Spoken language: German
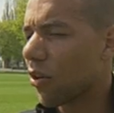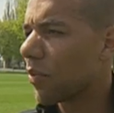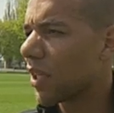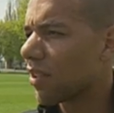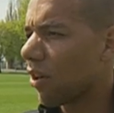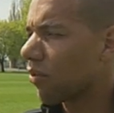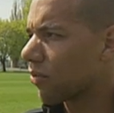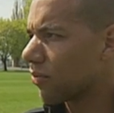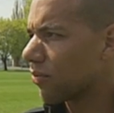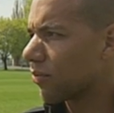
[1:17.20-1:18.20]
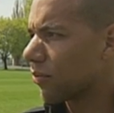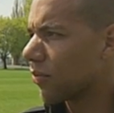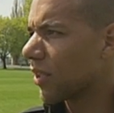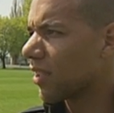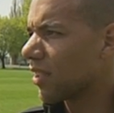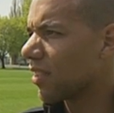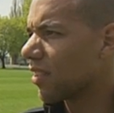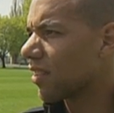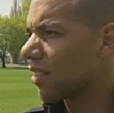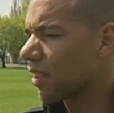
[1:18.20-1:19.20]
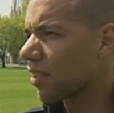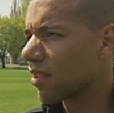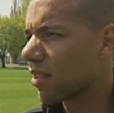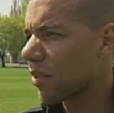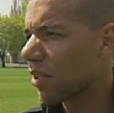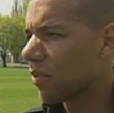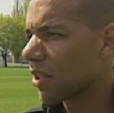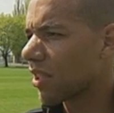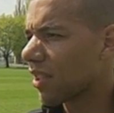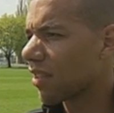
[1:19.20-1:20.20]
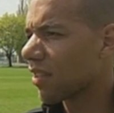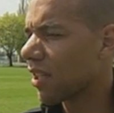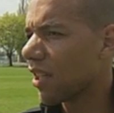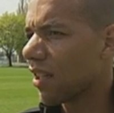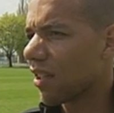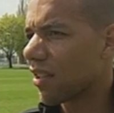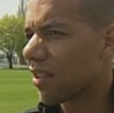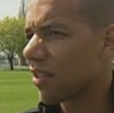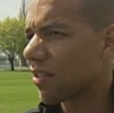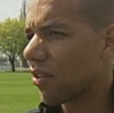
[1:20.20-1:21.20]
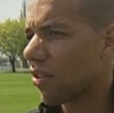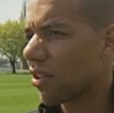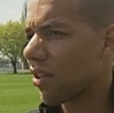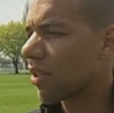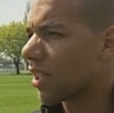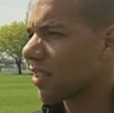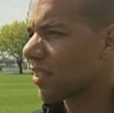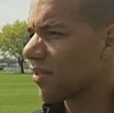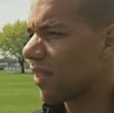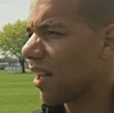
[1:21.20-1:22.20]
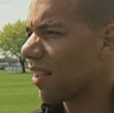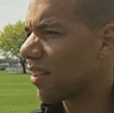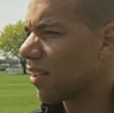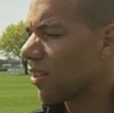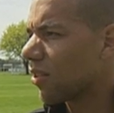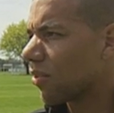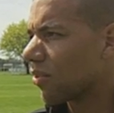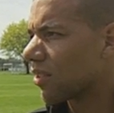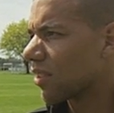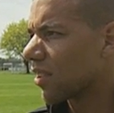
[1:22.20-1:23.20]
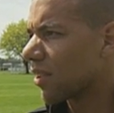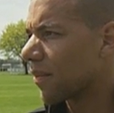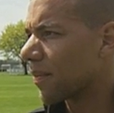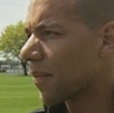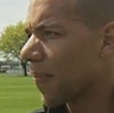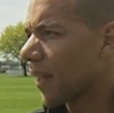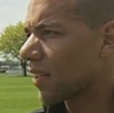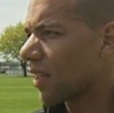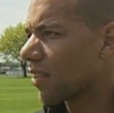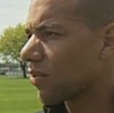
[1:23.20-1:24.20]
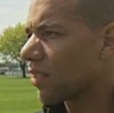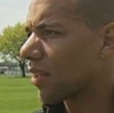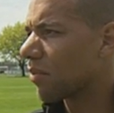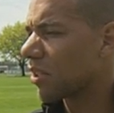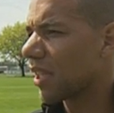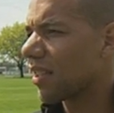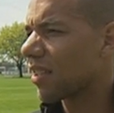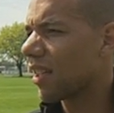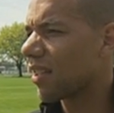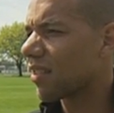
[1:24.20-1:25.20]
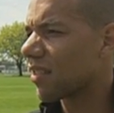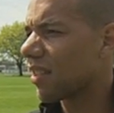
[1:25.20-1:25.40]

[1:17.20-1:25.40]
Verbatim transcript: rückblickend auch für viele, die kritisch dem gegenüber gegenüberstanden, äh, doch genau die richtige Wahl. Und ähm, ich denke, durch seine Beständigkeit